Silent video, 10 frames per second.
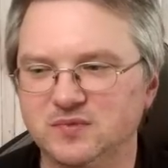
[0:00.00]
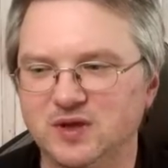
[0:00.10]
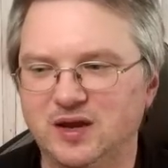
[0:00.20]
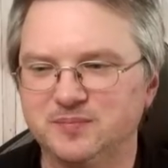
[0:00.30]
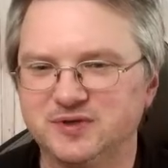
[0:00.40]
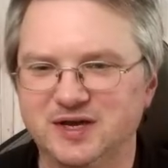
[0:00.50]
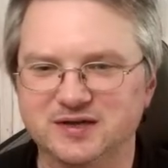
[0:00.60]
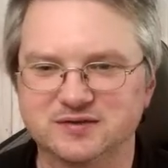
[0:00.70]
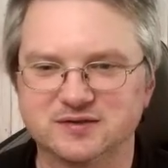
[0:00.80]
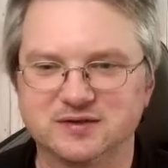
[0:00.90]
am
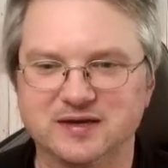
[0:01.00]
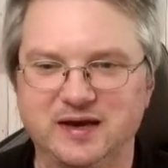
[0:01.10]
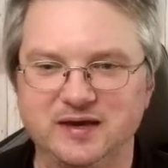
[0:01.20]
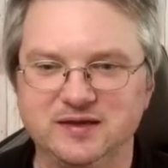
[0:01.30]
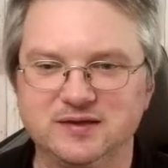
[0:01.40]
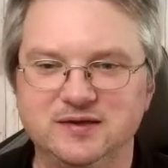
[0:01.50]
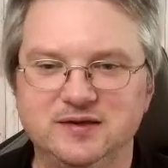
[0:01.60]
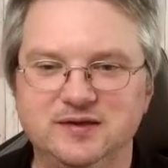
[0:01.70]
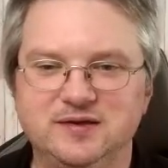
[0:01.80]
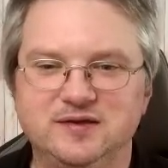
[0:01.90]
Tag drei
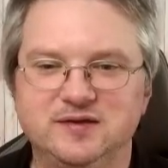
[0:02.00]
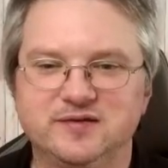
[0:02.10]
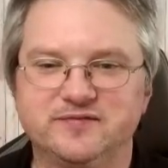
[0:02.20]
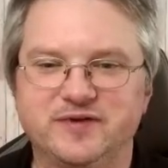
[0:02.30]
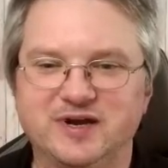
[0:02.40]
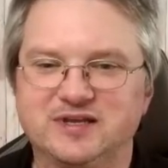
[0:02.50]
war